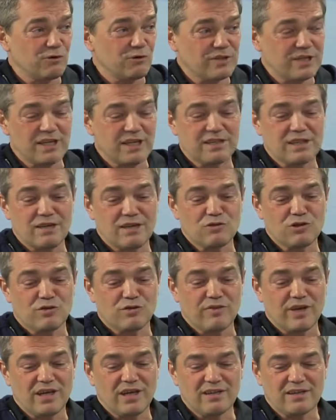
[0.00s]
Özel
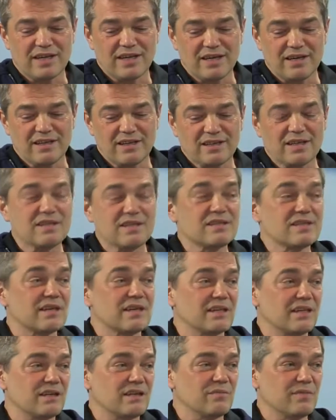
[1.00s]
televizyon ve internetten
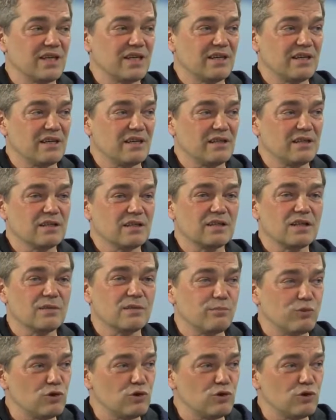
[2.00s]
insanların bilgi aldıkları.